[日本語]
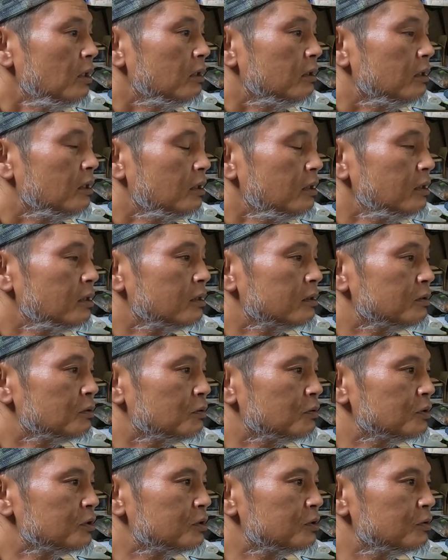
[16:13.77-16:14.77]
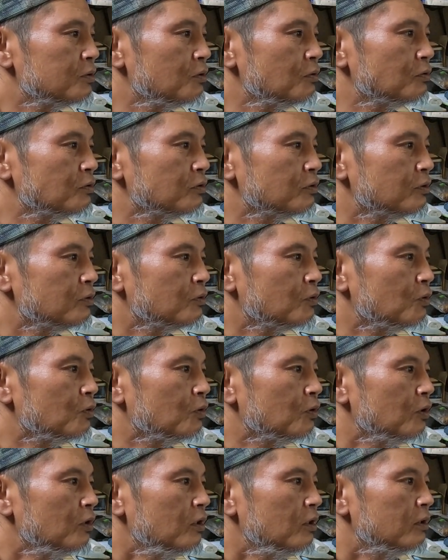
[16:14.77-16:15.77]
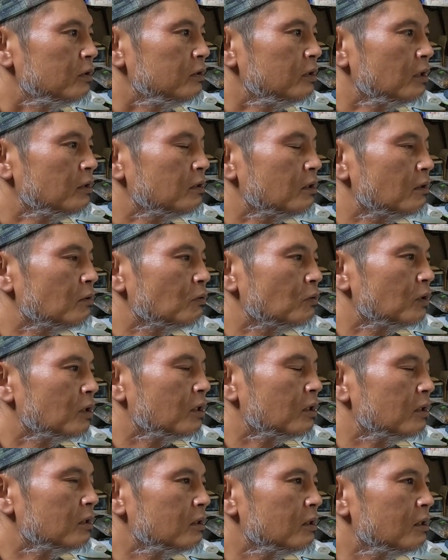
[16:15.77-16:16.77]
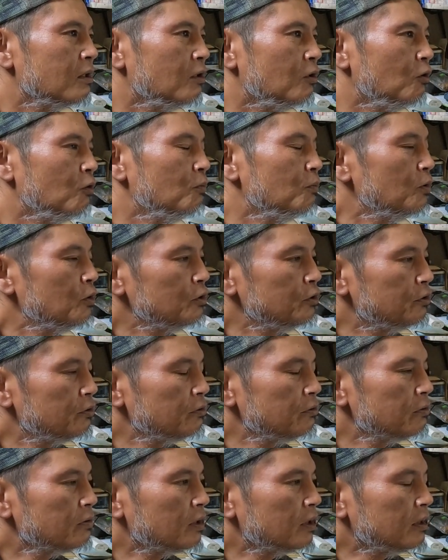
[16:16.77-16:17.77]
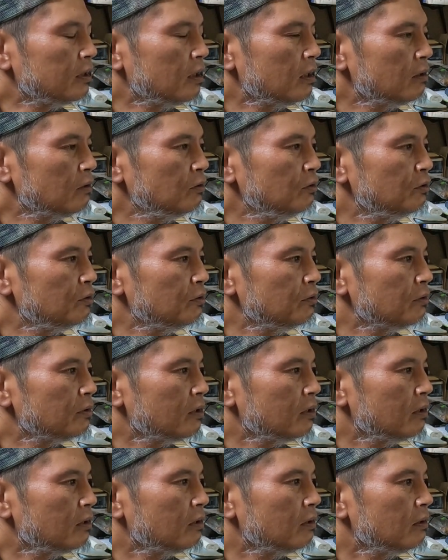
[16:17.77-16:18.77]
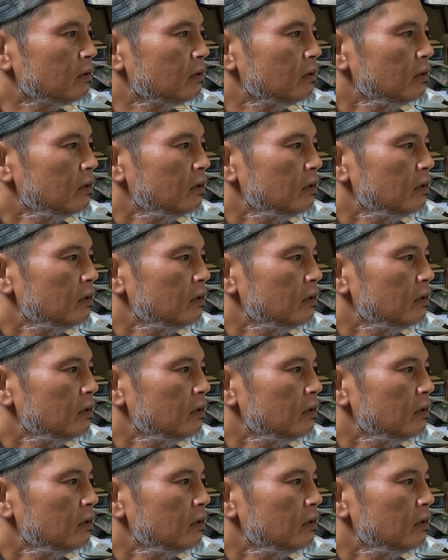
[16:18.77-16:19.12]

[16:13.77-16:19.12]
何かそのすごくこうなんだろう体が重いというかだるいというか